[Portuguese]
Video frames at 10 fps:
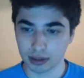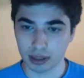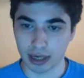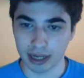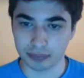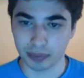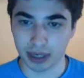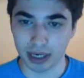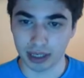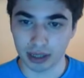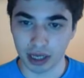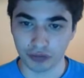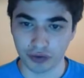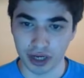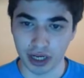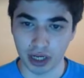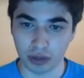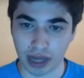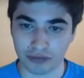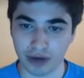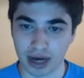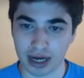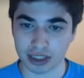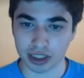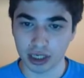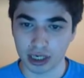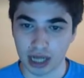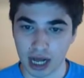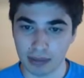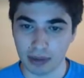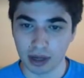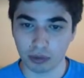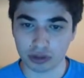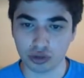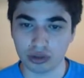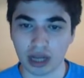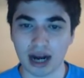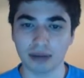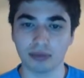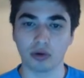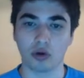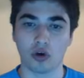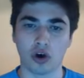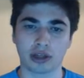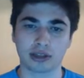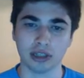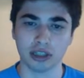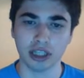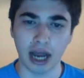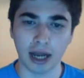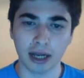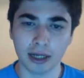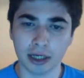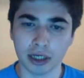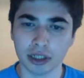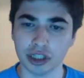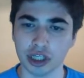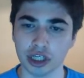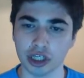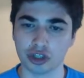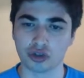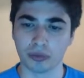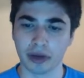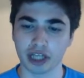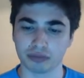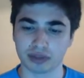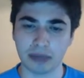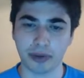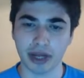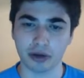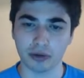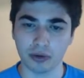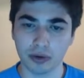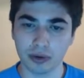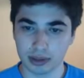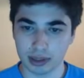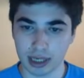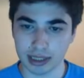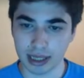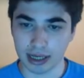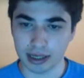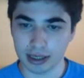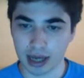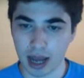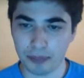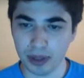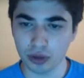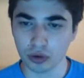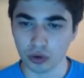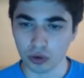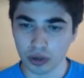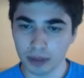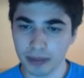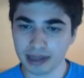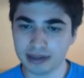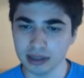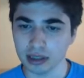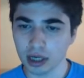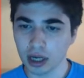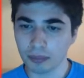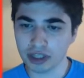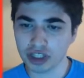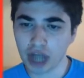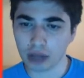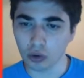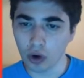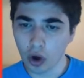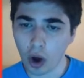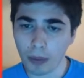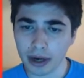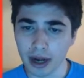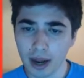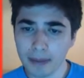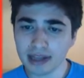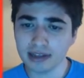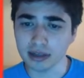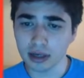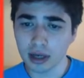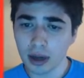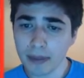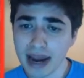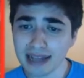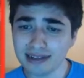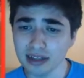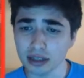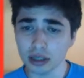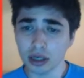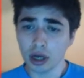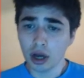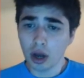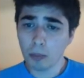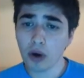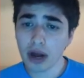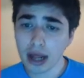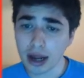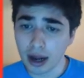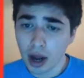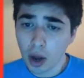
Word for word: Gareth Bale, aí vem ele, o que é que faz? Calma, pode chutar, bom corte, tira. Isso mesmo, sem perigo. Anda, rápido, mete, Bem jogado! Robin! Mete! Mete! Bora!